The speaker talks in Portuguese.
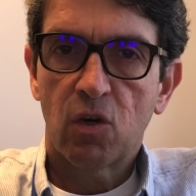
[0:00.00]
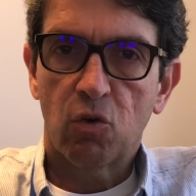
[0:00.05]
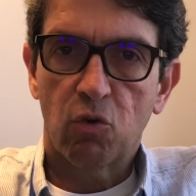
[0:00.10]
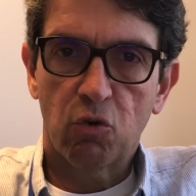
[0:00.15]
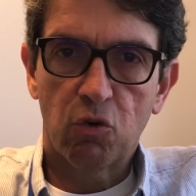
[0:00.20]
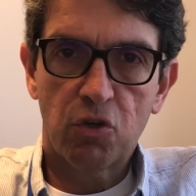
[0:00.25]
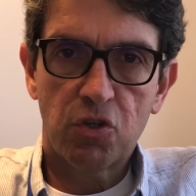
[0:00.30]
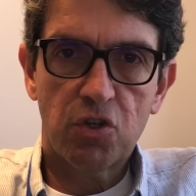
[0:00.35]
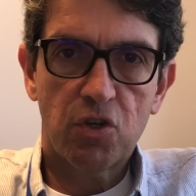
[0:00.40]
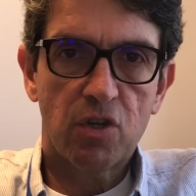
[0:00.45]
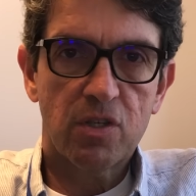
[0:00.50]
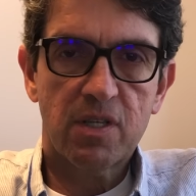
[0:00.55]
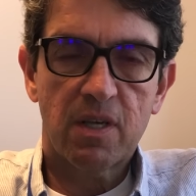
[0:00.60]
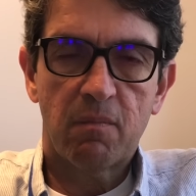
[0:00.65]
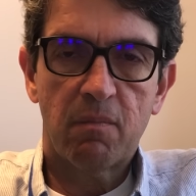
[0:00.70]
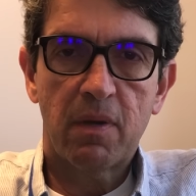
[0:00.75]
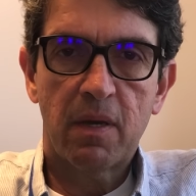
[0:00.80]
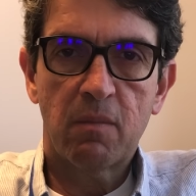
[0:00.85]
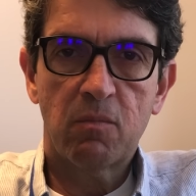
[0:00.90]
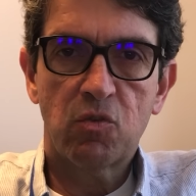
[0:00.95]
Hoje nós
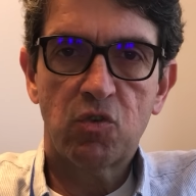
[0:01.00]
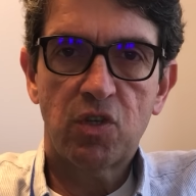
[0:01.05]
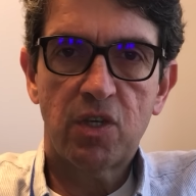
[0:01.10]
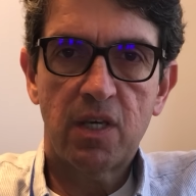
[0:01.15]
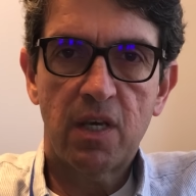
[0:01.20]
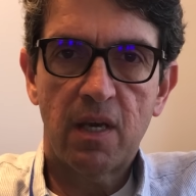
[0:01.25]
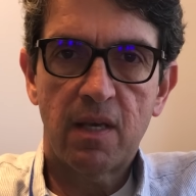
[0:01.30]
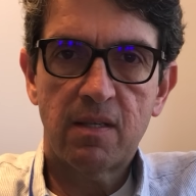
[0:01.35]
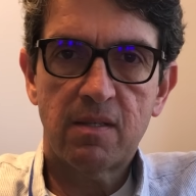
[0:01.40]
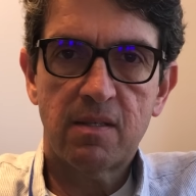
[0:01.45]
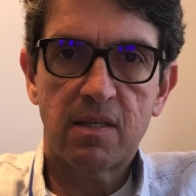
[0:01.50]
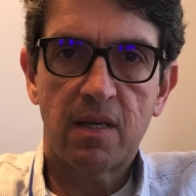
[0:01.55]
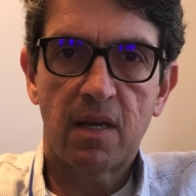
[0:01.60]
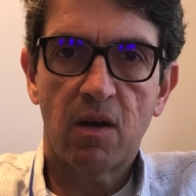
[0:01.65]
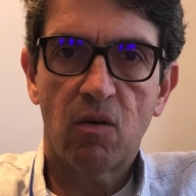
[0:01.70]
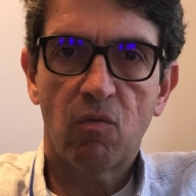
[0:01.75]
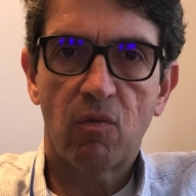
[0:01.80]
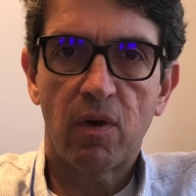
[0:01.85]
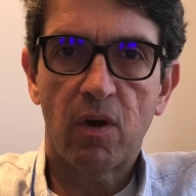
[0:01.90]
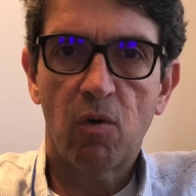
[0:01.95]
sabemos que esse
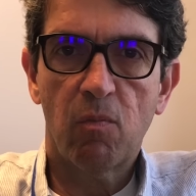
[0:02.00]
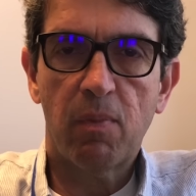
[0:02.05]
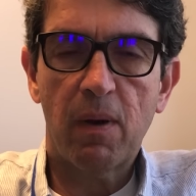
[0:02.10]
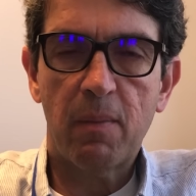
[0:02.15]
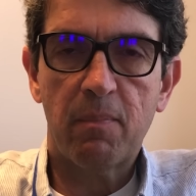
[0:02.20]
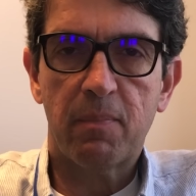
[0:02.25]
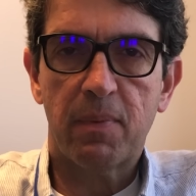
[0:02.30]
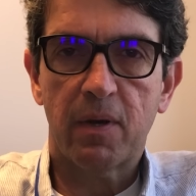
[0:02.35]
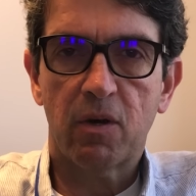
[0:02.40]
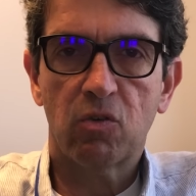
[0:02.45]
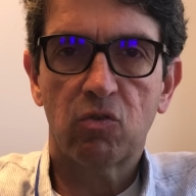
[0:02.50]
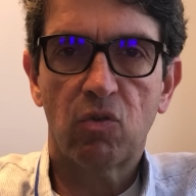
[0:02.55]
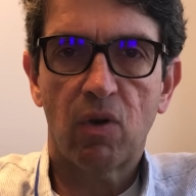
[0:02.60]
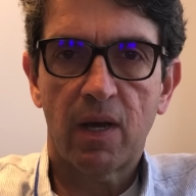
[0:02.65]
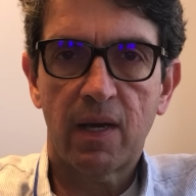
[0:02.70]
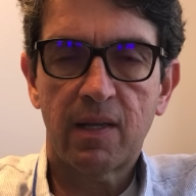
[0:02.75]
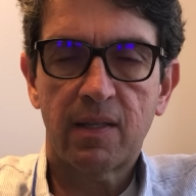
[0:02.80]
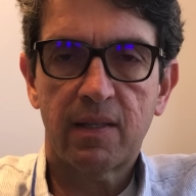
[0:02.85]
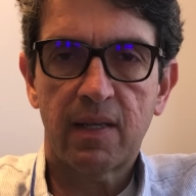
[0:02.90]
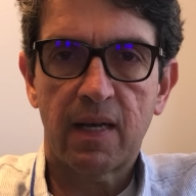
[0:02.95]
não é o papel do
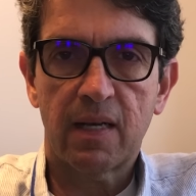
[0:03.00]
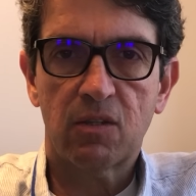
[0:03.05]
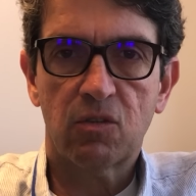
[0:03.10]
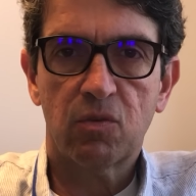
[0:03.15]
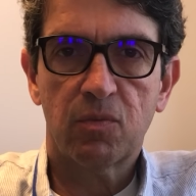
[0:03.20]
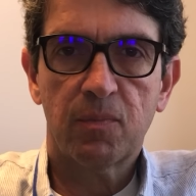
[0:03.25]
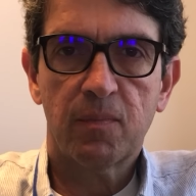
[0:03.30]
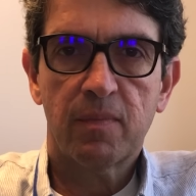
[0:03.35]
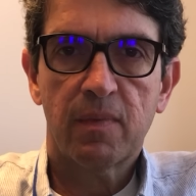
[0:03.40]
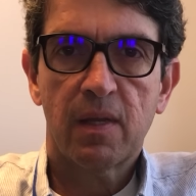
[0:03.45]
lactato.